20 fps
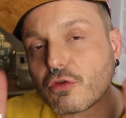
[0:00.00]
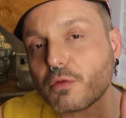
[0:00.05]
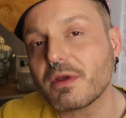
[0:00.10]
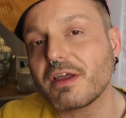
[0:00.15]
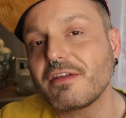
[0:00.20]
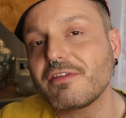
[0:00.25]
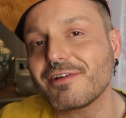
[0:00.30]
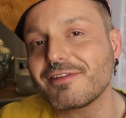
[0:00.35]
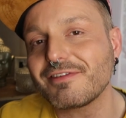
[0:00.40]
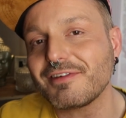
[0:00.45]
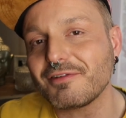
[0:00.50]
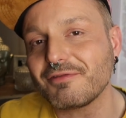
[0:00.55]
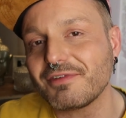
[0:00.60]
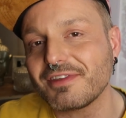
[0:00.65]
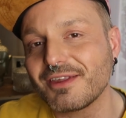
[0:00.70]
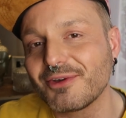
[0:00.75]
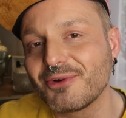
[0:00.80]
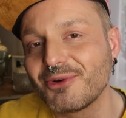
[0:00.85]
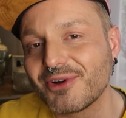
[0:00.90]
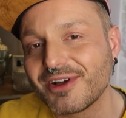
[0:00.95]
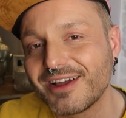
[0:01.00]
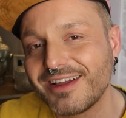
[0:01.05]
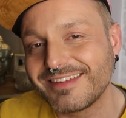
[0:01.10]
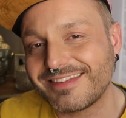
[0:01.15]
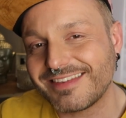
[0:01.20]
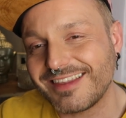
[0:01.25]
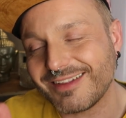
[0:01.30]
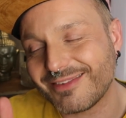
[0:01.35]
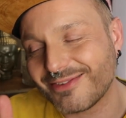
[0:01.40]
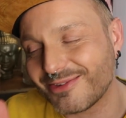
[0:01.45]
Thomas a sorti une vidéo
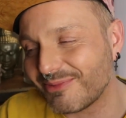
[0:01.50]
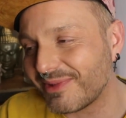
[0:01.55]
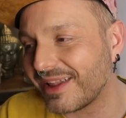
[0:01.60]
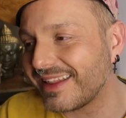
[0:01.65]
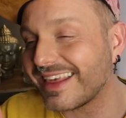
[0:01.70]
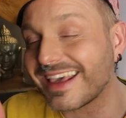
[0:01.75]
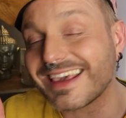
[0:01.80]
cette semaine,